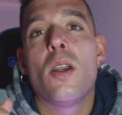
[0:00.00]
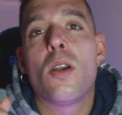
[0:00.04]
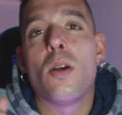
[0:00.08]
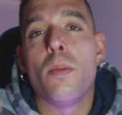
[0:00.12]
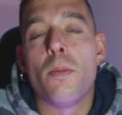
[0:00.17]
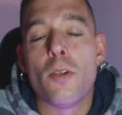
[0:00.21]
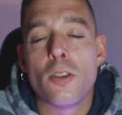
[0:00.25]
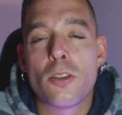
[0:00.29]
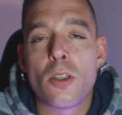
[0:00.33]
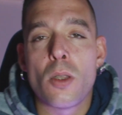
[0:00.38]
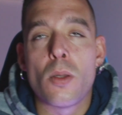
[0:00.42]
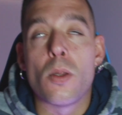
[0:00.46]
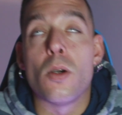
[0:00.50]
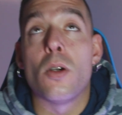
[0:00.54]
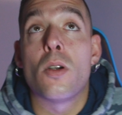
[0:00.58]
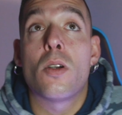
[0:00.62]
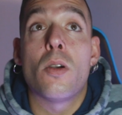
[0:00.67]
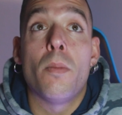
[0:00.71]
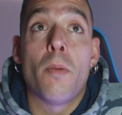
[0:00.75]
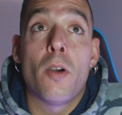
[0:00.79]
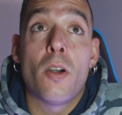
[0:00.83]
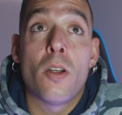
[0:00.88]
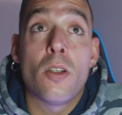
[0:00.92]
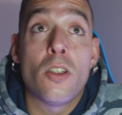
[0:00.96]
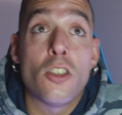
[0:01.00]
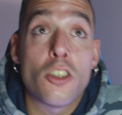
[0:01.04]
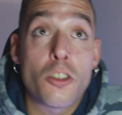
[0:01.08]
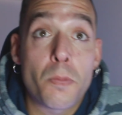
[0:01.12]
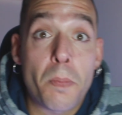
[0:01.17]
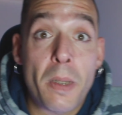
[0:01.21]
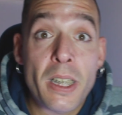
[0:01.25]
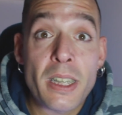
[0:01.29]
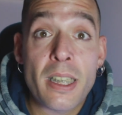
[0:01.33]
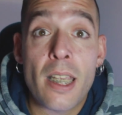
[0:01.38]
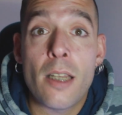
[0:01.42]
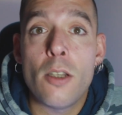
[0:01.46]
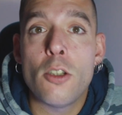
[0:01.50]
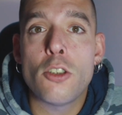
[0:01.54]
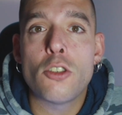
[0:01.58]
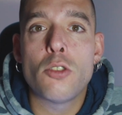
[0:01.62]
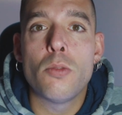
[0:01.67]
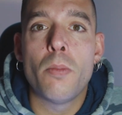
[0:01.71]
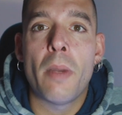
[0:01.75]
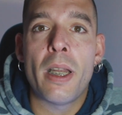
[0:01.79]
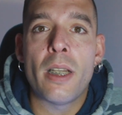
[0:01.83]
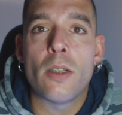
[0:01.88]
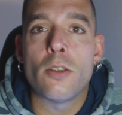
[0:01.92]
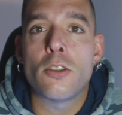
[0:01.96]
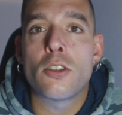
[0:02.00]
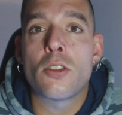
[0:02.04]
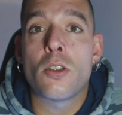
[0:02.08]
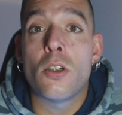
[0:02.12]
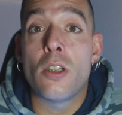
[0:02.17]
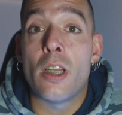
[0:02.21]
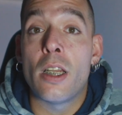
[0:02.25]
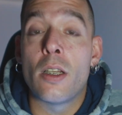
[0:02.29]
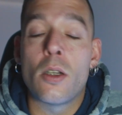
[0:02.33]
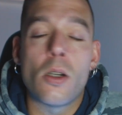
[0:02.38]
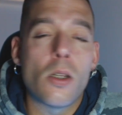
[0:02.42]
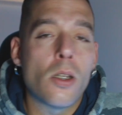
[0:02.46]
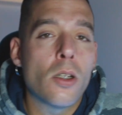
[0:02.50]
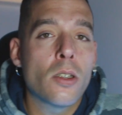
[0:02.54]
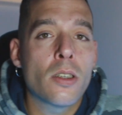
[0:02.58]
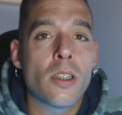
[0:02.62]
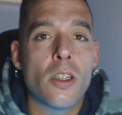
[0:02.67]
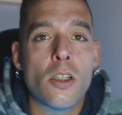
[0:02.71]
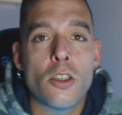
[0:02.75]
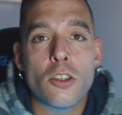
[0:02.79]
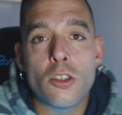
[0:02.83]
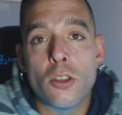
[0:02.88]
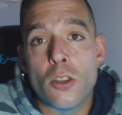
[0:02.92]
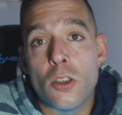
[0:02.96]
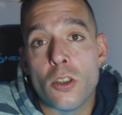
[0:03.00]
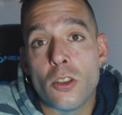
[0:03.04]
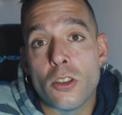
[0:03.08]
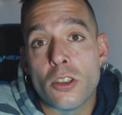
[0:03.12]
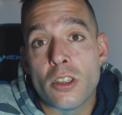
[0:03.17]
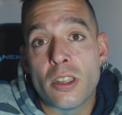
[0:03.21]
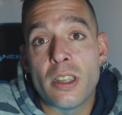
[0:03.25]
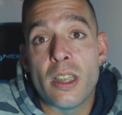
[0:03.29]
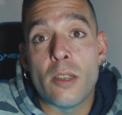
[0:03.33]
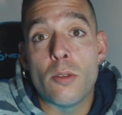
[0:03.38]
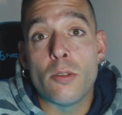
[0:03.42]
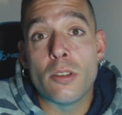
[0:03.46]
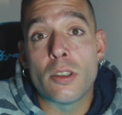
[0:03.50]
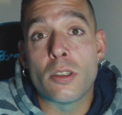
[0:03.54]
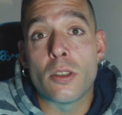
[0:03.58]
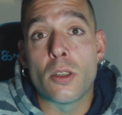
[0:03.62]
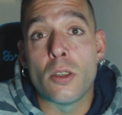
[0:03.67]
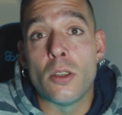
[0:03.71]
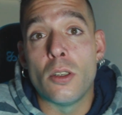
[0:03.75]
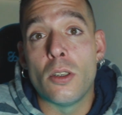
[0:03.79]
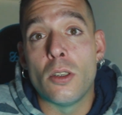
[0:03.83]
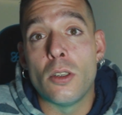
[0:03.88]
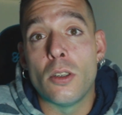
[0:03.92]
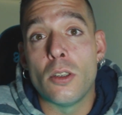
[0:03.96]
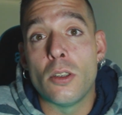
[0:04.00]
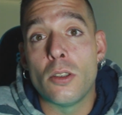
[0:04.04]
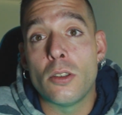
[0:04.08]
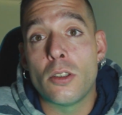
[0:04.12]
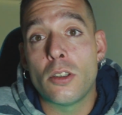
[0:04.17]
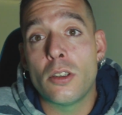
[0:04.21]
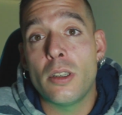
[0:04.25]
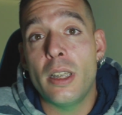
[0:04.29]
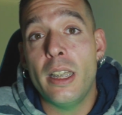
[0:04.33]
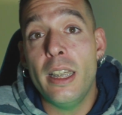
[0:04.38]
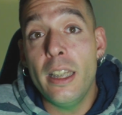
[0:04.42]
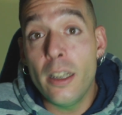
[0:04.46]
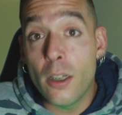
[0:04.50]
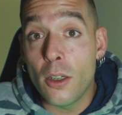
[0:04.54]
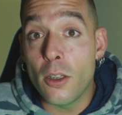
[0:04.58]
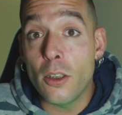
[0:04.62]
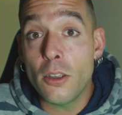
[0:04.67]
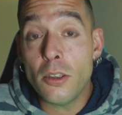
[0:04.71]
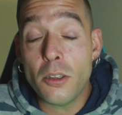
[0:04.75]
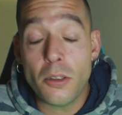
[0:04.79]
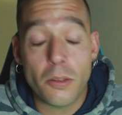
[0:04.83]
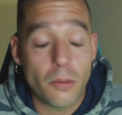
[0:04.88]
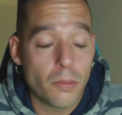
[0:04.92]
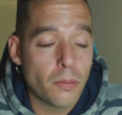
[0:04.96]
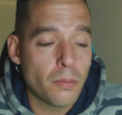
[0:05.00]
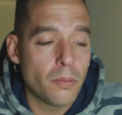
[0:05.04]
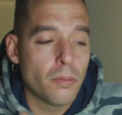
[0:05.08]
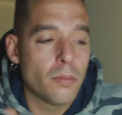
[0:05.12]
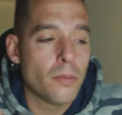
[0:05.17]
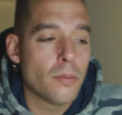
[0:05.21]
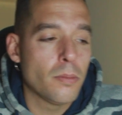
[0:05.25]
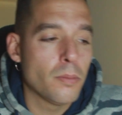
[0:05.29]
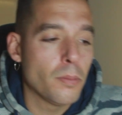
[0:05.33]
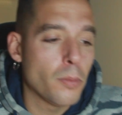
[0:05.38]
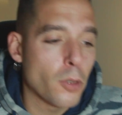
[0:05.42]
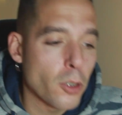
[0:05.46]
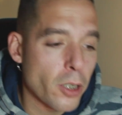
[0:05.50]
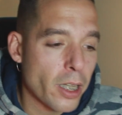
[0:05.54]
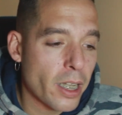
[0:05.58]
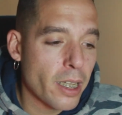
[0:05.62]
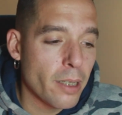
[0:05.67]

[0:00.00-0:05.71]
como todo, como nos pasa en los humanos con el color de los ojos de nuestros hijos, por